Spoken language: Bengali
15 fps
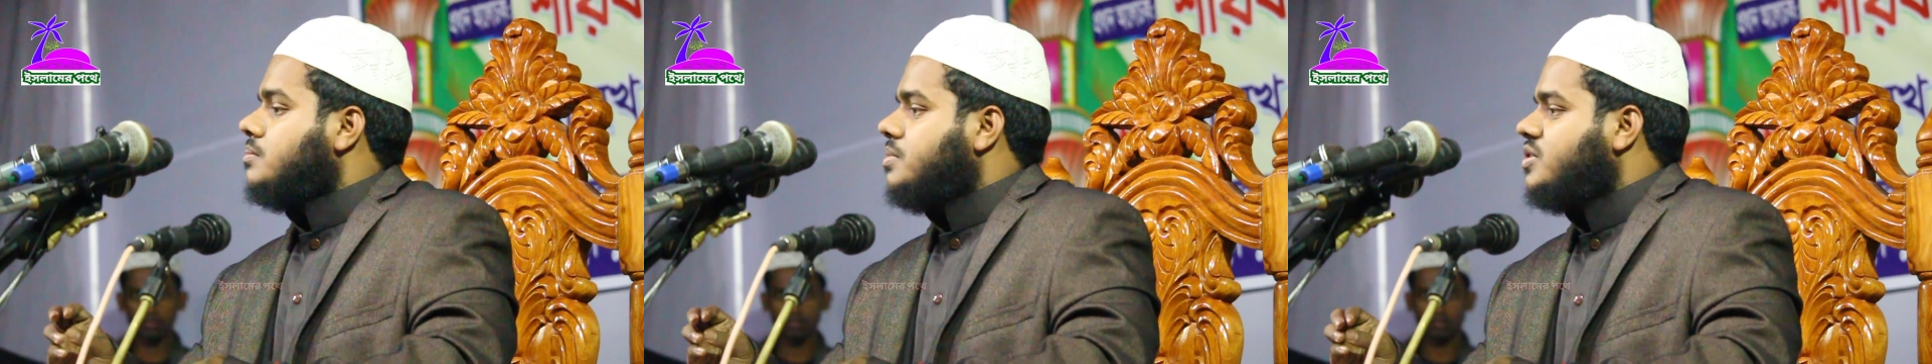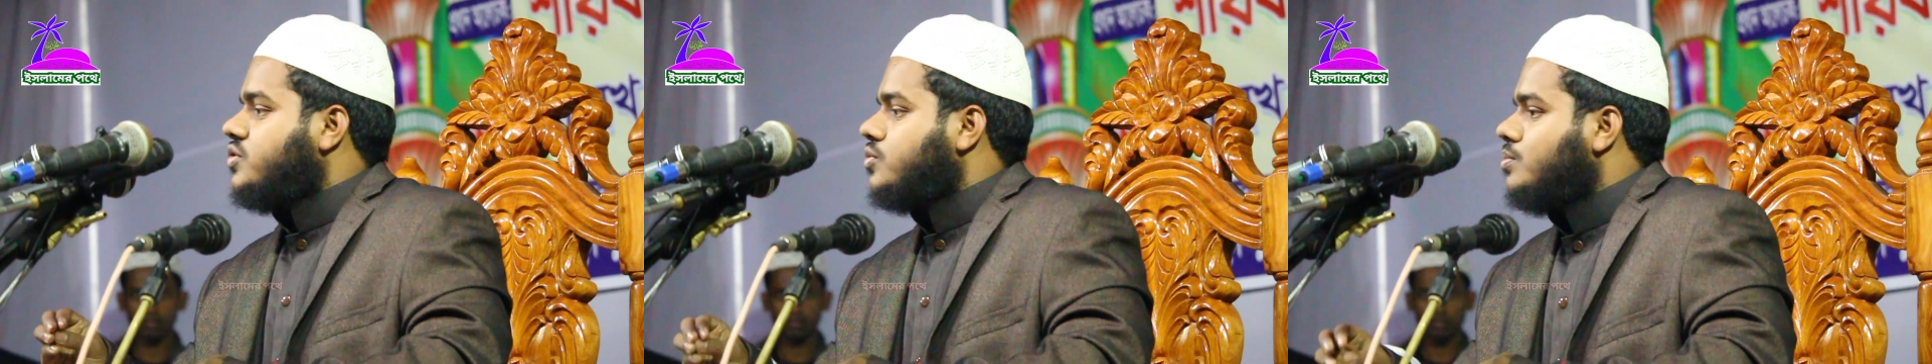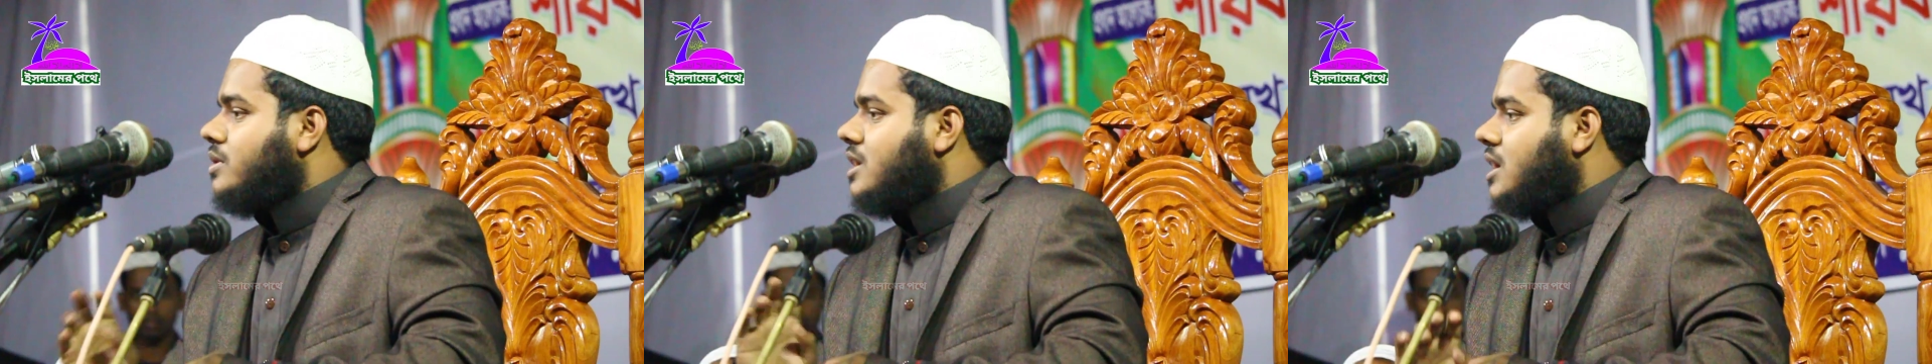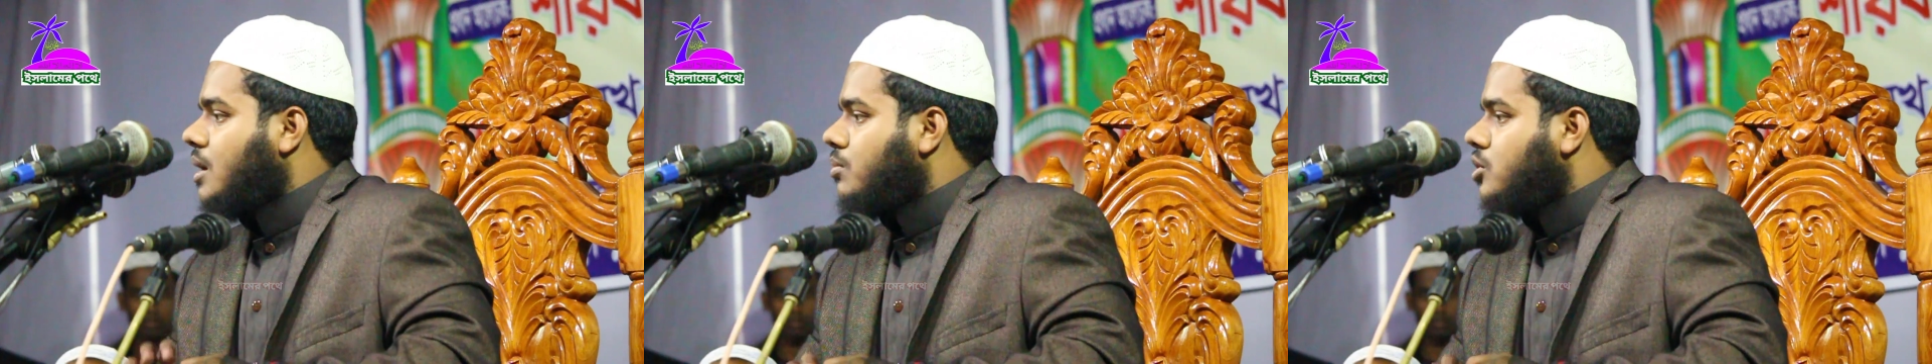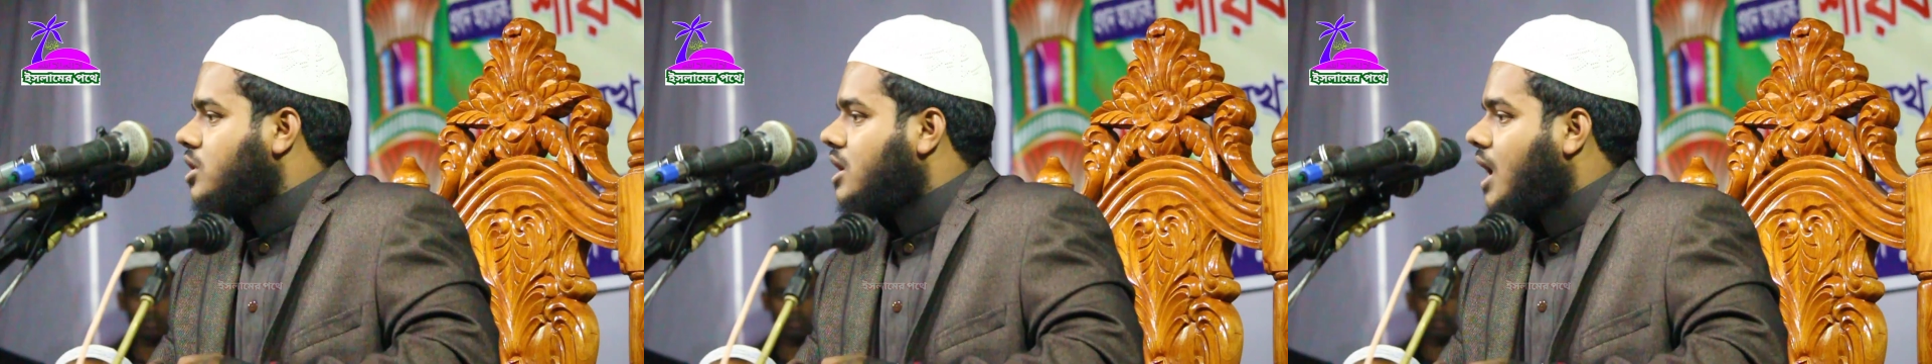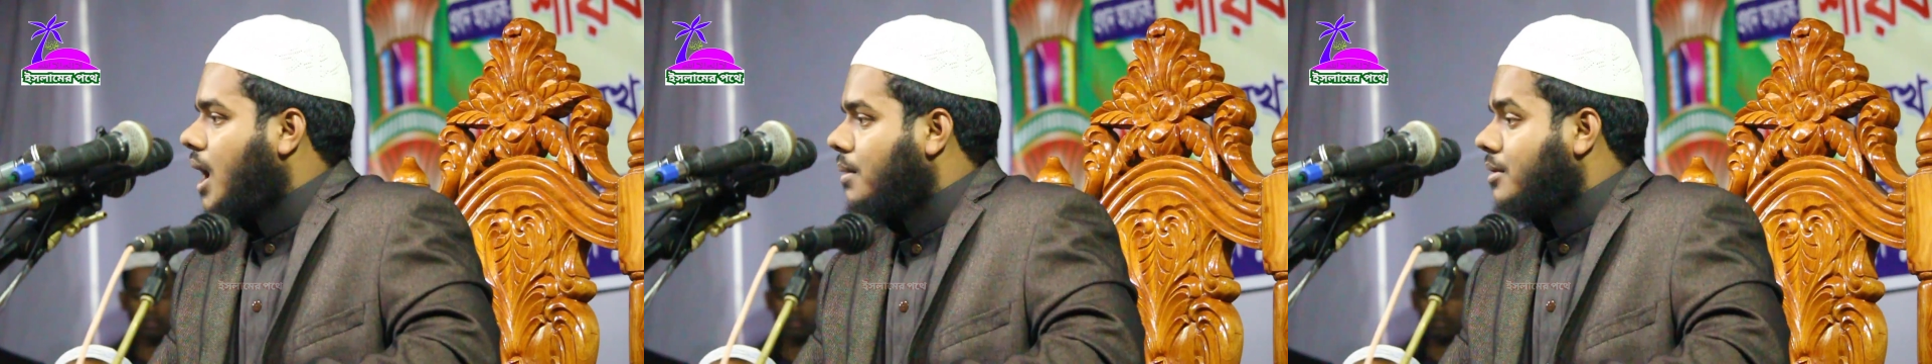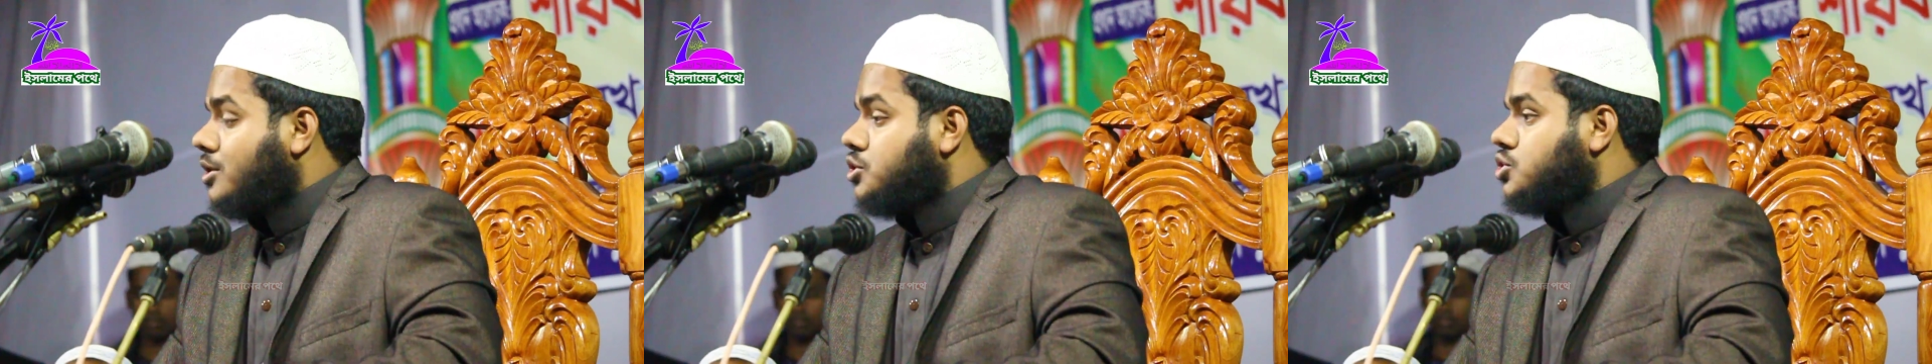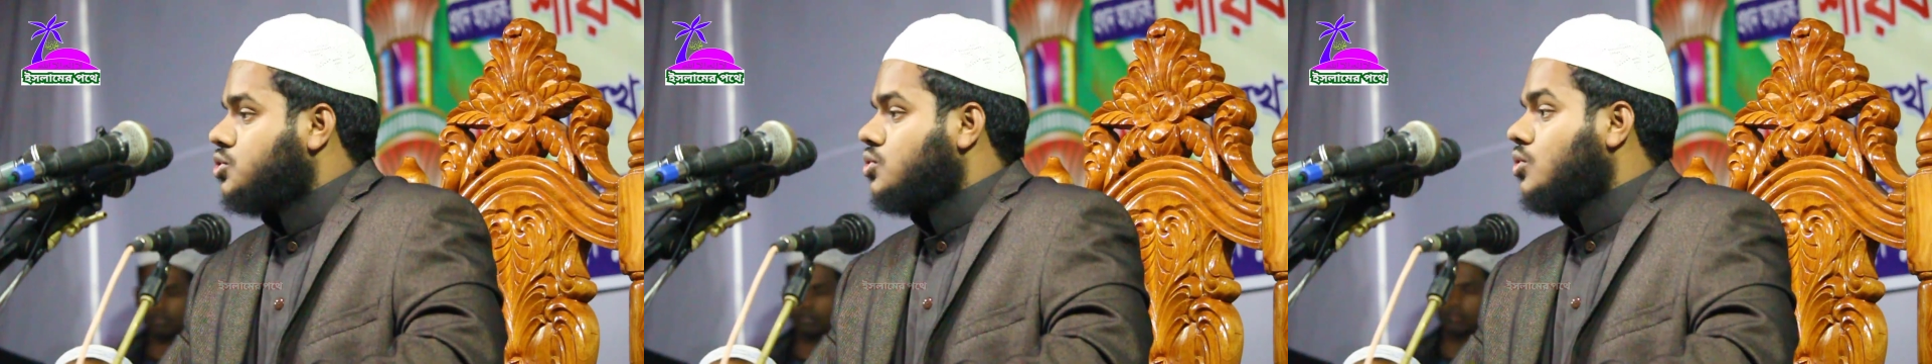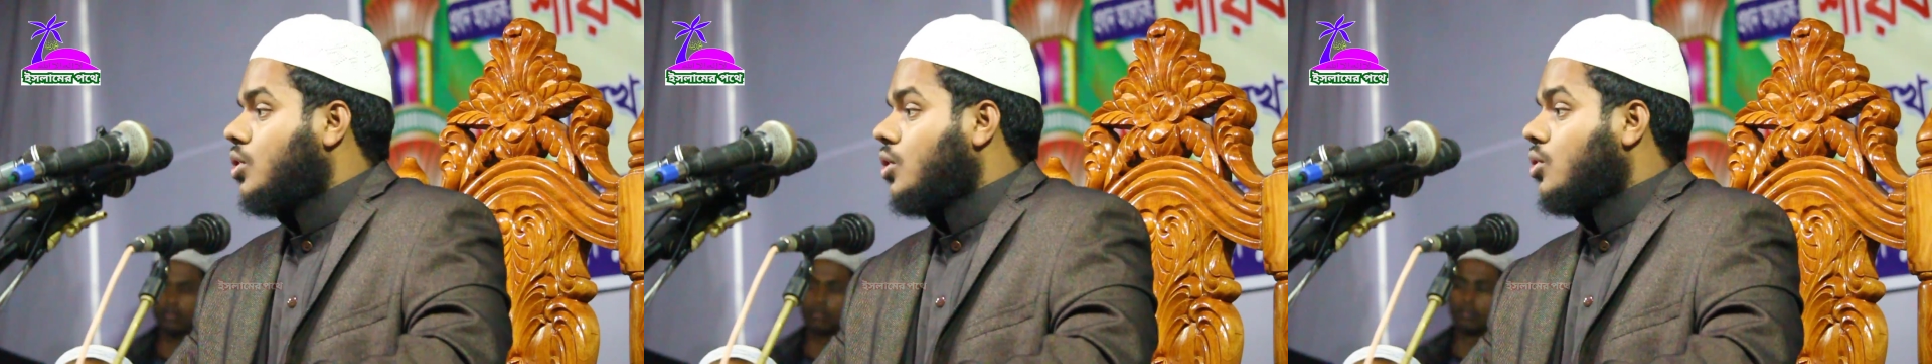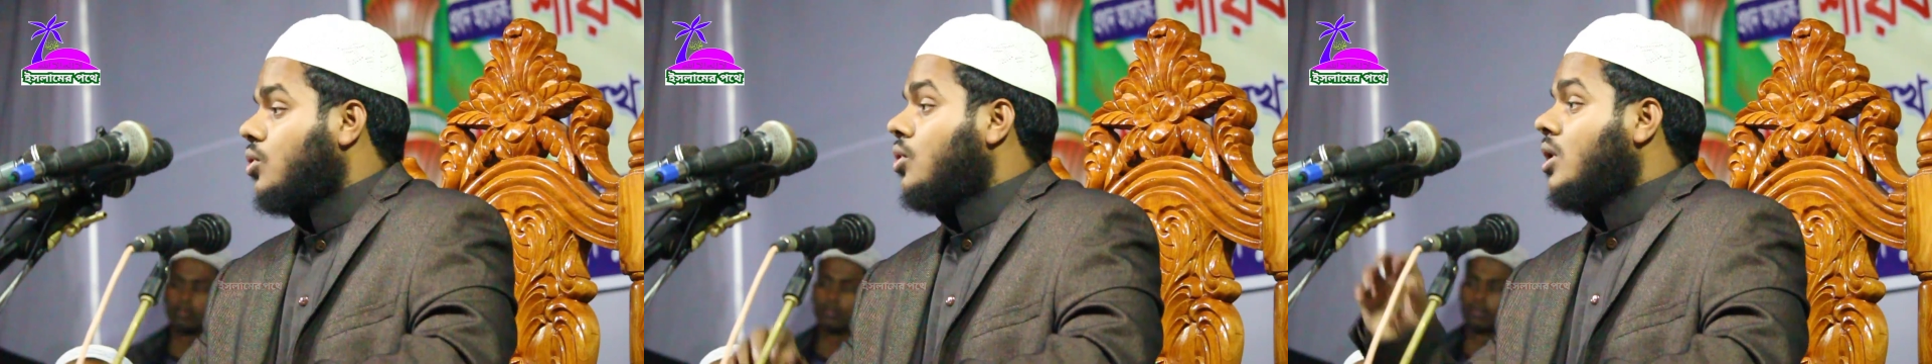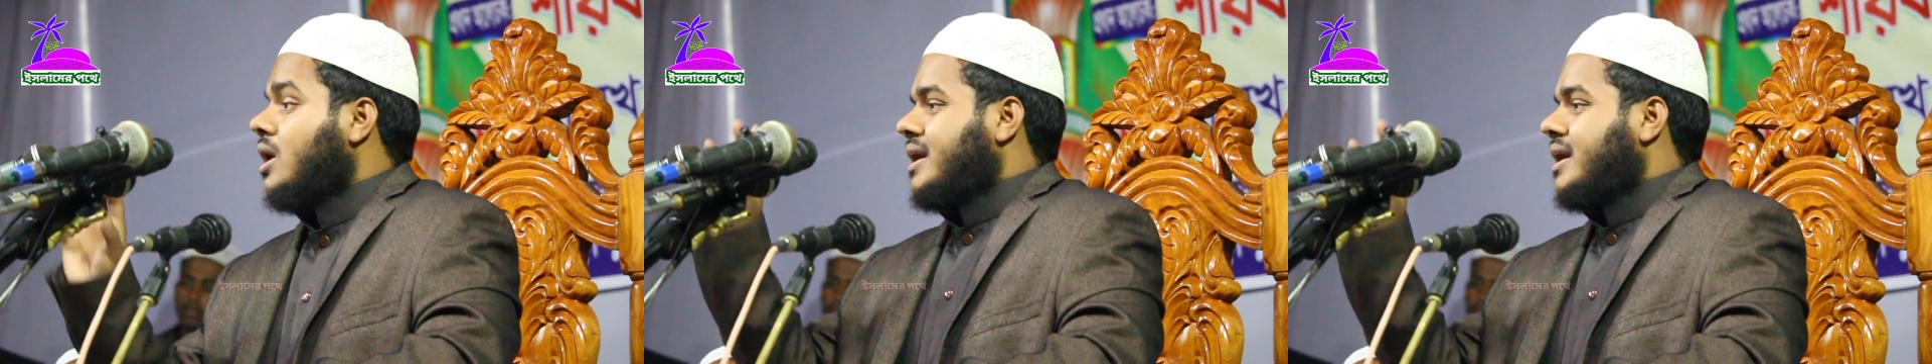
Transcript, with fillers: বিসমিল্লা বলে খাবার শুরু করো